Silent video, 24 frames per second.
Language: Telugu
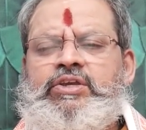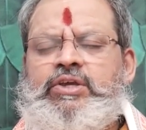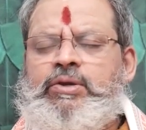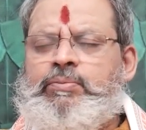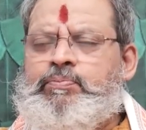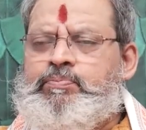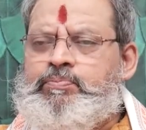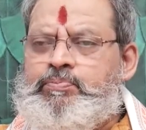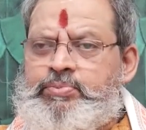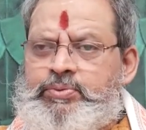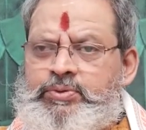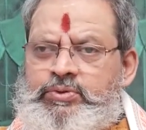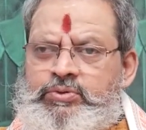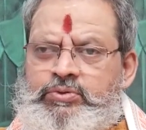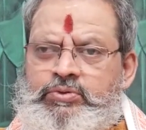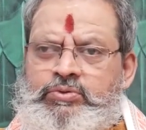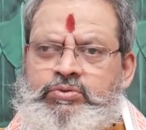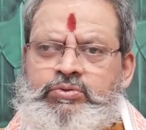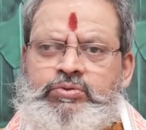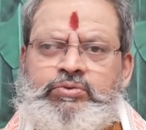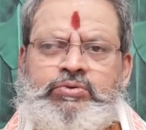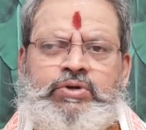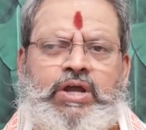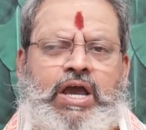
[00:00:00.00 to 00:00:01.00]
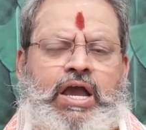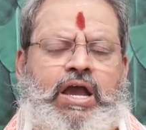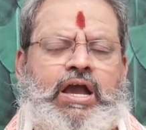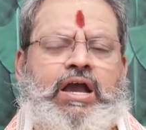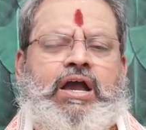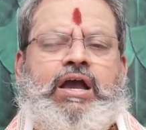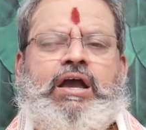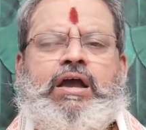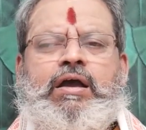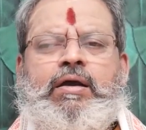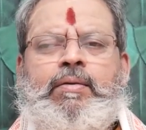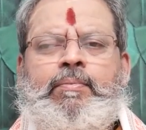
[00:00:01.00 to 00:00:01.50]
ఎప్పుడూ కూడా
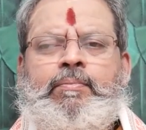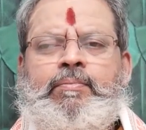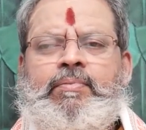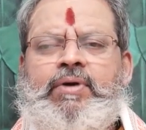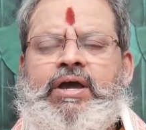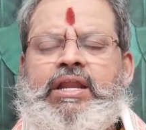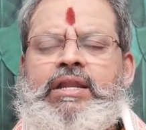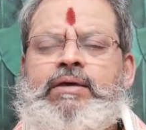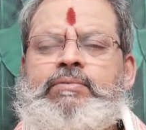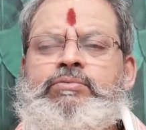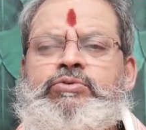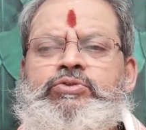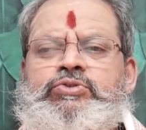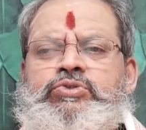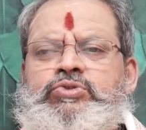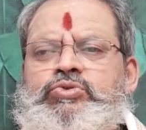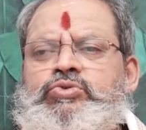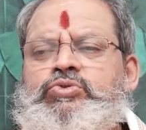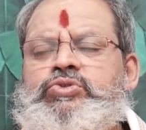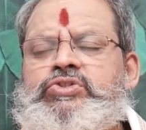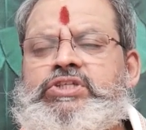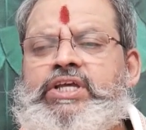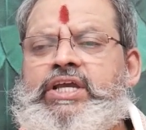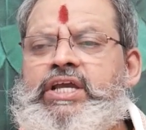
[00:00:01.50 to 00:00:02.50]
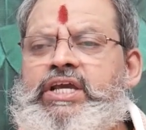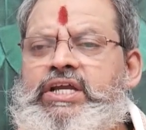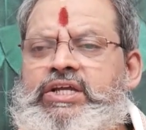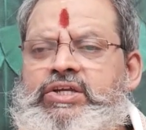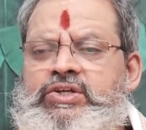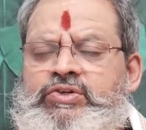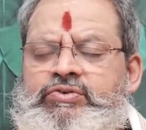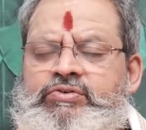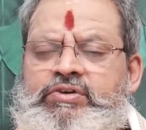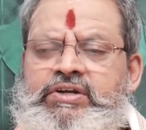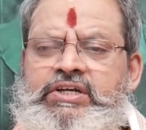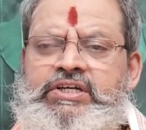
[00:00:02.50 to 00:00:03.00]
మనము
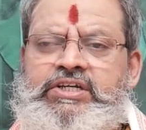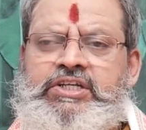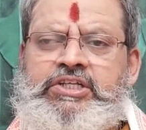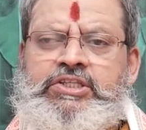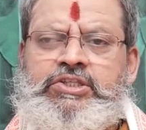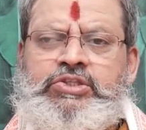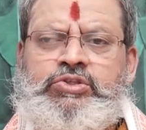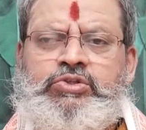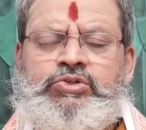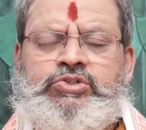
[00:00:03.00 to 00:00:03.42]
చూసేటువంటి